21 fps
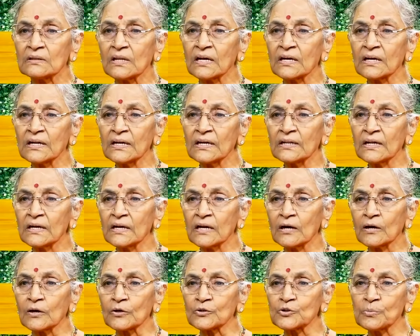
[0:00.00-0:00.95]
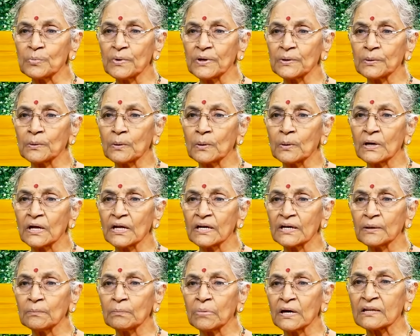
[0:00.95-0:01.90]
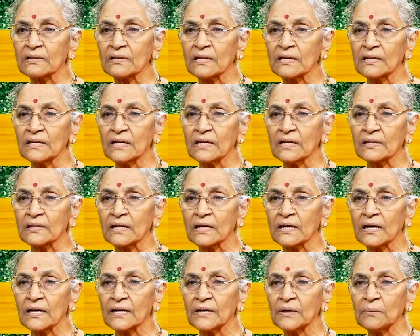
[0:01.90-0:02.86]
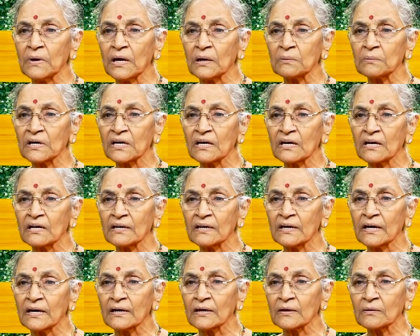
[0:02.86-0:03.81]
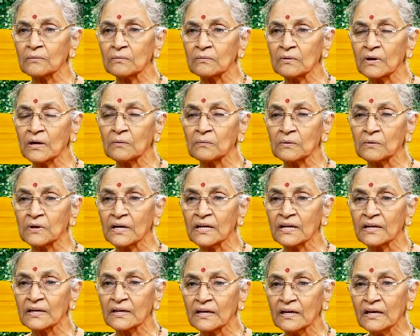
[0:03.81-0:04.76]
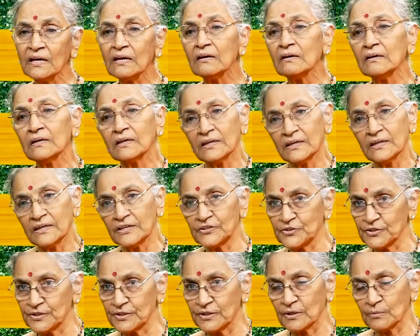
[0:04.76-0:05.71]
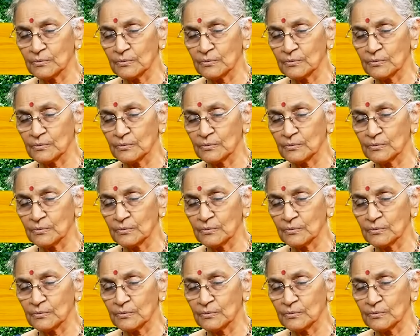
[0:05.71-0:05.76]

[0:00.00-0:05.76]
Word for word: తాను ఏదన్నా ఖర్చు పెట్టుకోవడానికి భర్తని అత్తగారిని మామగారిని అడగకుండా ఉండడానికి ఇచ్చిన